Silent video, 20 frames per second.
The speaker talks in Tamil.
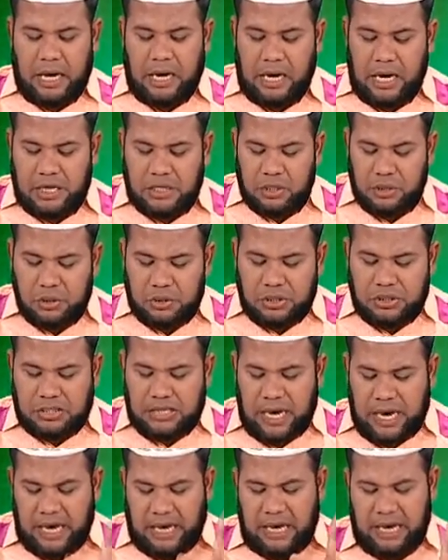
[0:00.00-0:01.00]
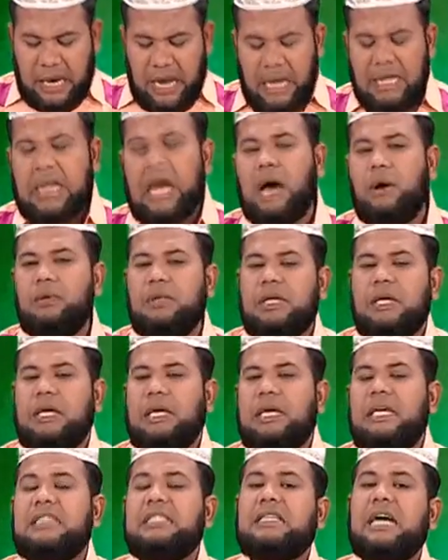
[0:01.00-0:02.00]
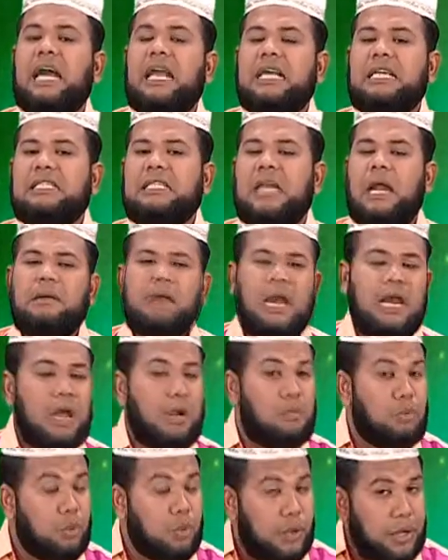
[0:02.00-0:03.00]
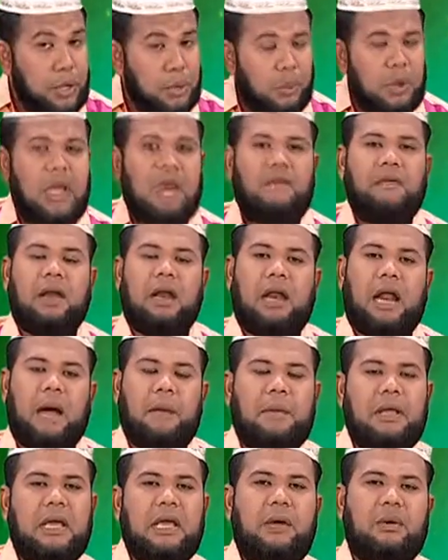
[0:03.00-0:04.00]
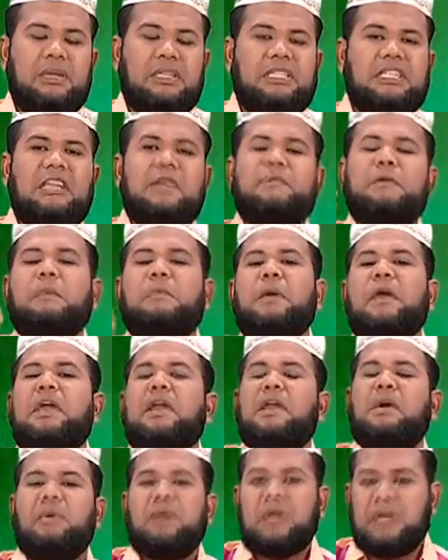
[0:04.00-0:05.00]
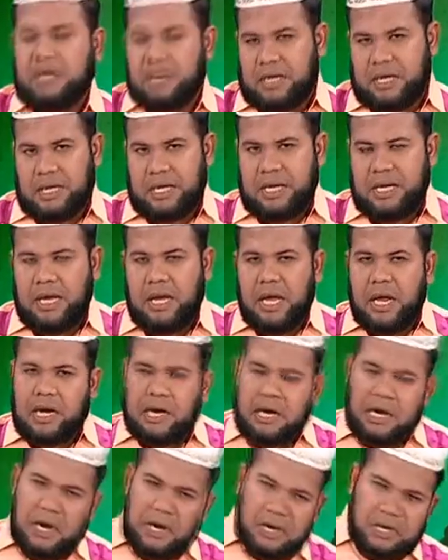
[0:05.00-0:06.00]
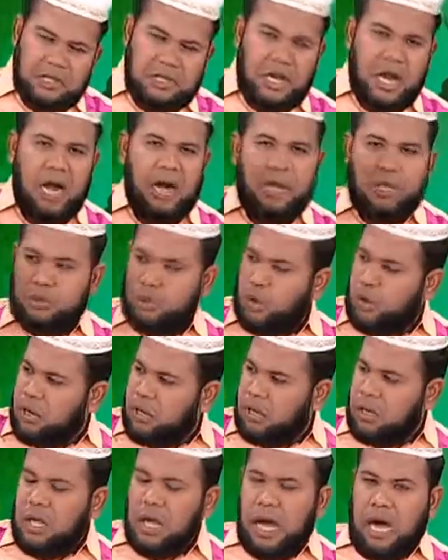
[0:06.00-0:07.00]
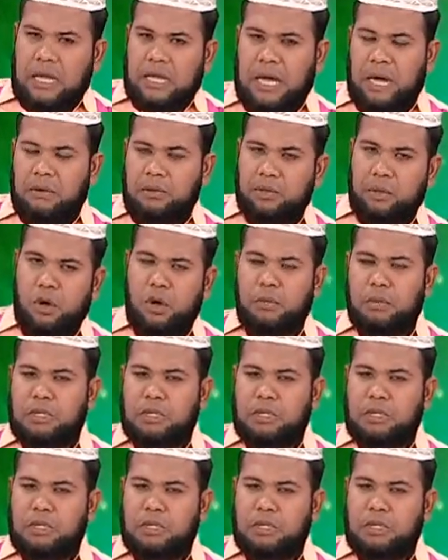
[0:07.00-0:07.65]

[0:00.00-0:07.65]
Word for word: ரஜுலு ஷான் அதாவது ஈசா அலை இஸ்லாம் நல்ல முடியுடையவர் அப்படிங்கிற ஒரு சிறப்பு பெயர் அவருக்கு இருக்கு நல்ல அடர்த்தியான தோல் அதாவது தோல்